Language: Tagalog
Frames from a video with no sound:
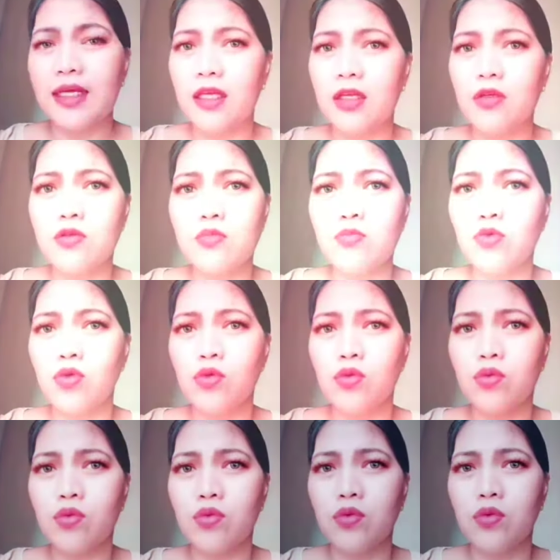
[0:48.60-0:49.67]
kilos
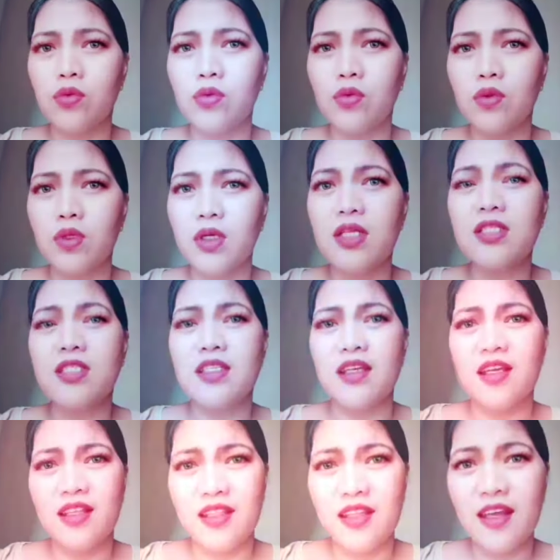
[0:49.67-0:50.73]
mo,
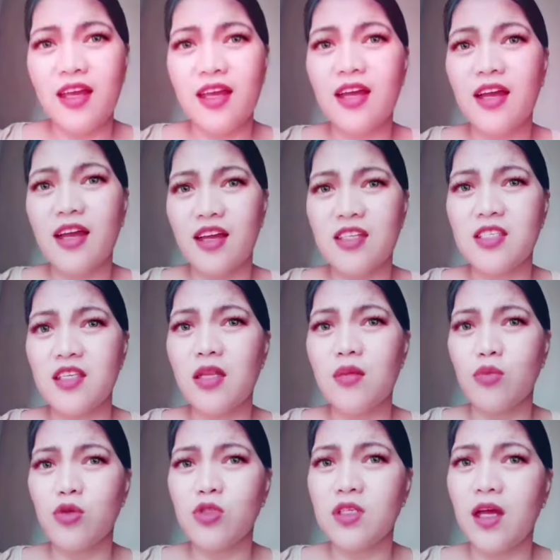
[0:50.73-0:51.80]
at sa
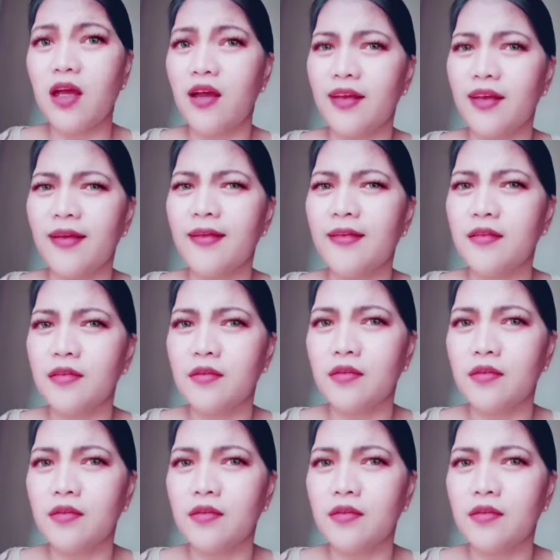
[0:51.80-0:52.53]
inaasal mo sa akin.